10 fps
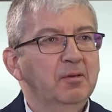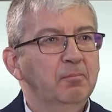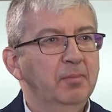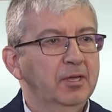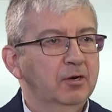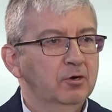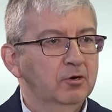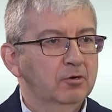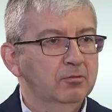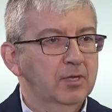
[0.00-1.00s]

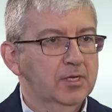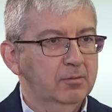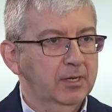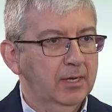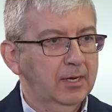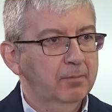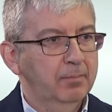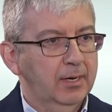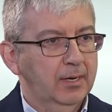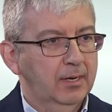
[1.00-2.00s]
pero es verdad que
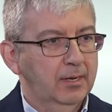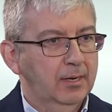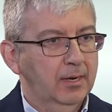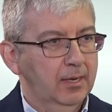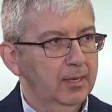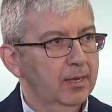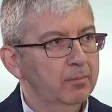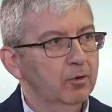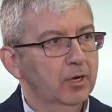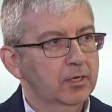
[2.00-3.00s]
para aquella
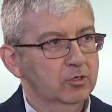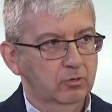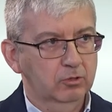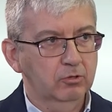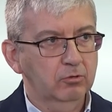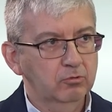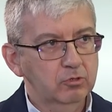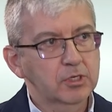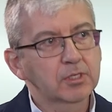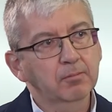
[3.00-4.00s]
época y sobre todo con un
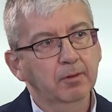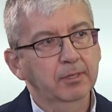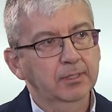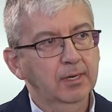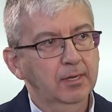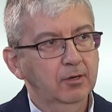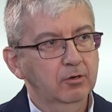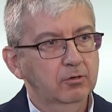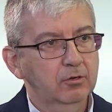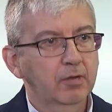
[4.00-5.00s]
sistema
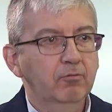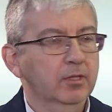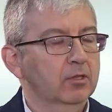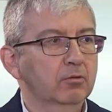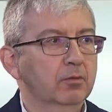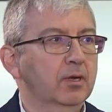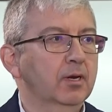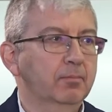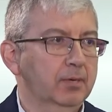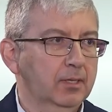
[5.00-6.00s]
metálico, la inflación
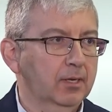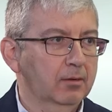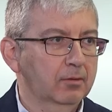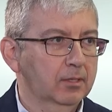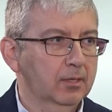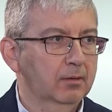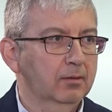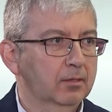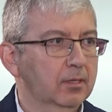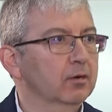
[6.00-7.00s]
era prácticamente
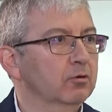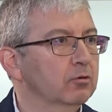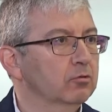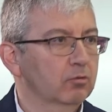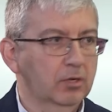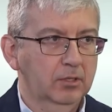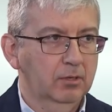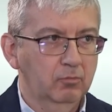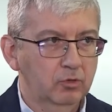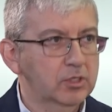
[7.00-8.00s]
cero
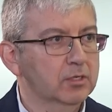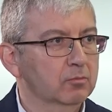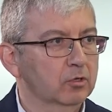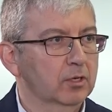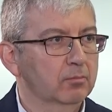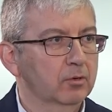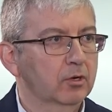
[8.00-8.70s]
durante muchísimo tiempo.